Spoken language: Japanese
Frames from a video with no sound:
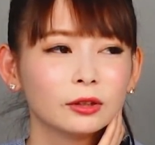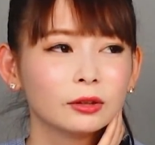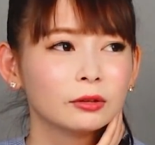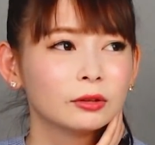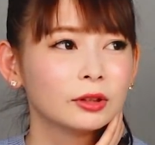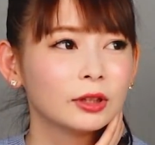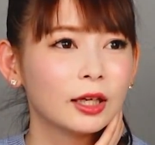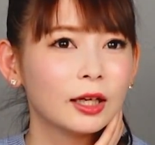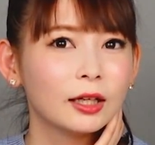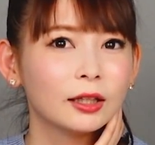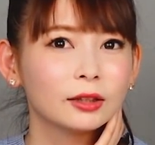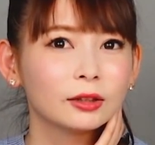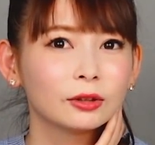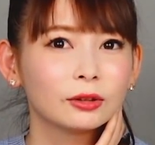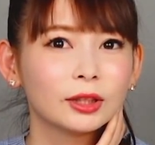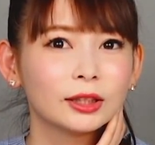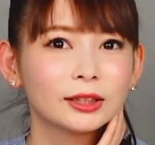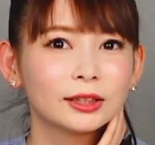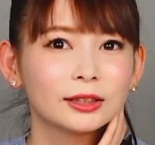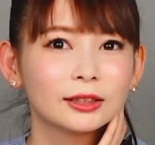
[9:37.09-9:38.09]
そんな
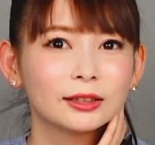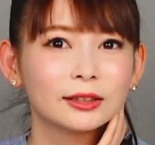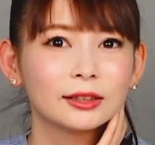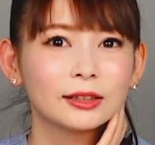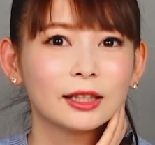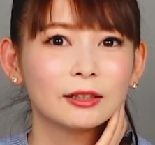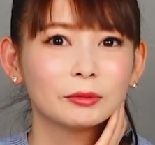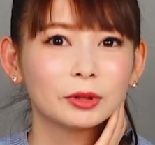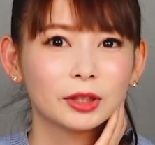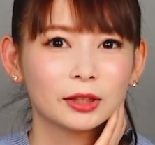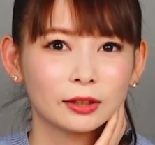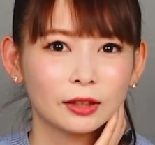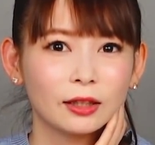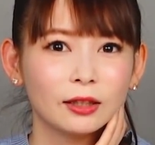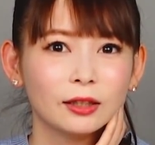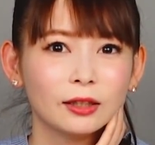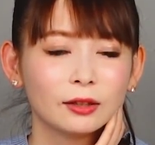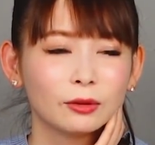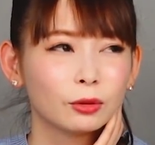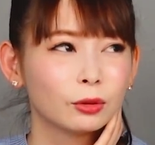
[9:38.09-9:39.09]
育ちきってないみたい
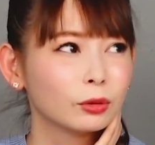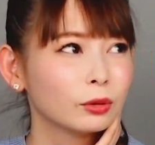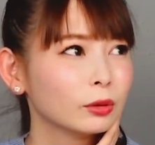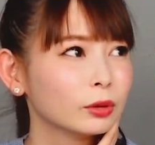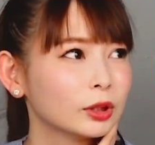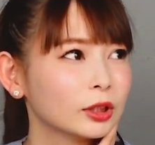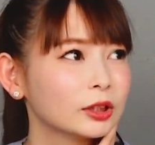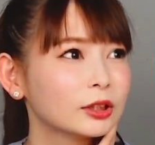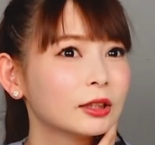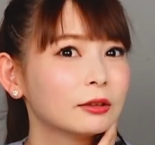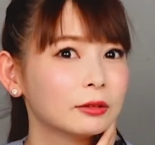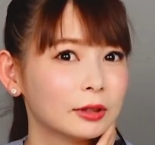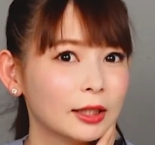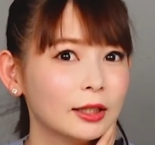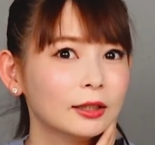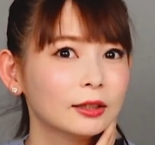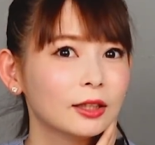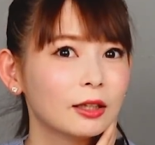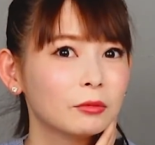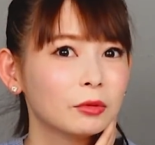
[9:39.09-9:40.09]
な頃でしたよ
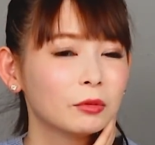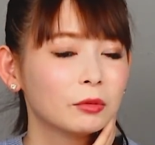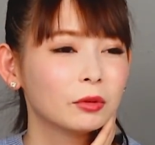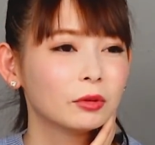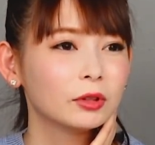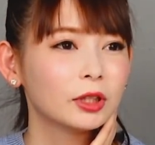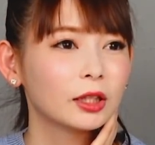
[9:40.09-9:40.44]
ね、多分。